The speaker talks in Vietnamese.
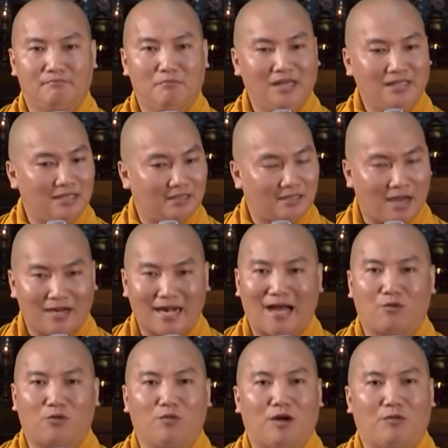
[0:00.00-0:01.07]
Bênh vực cỡ
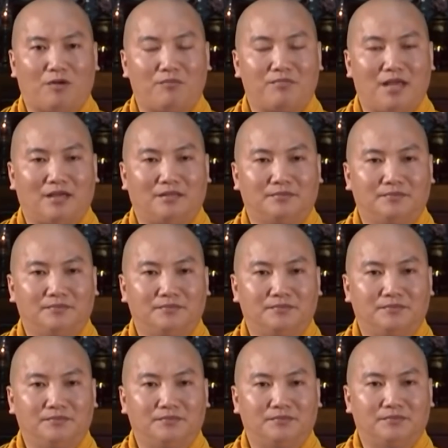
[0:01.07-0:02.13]
nào cũng không công nhận.
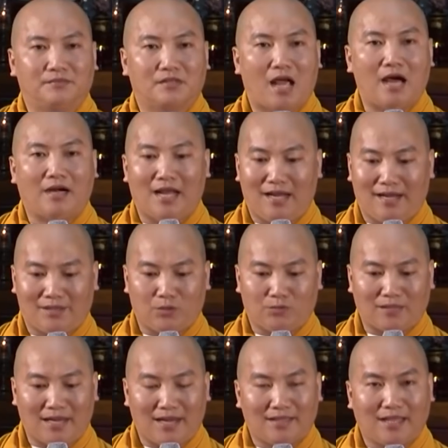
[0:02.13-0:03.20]
Ở đây là
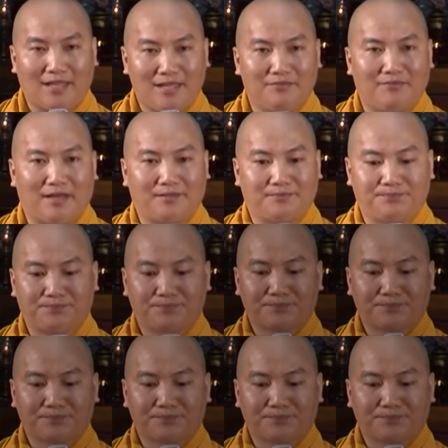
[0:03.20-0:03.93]
chúng ta nên thấy như vậy.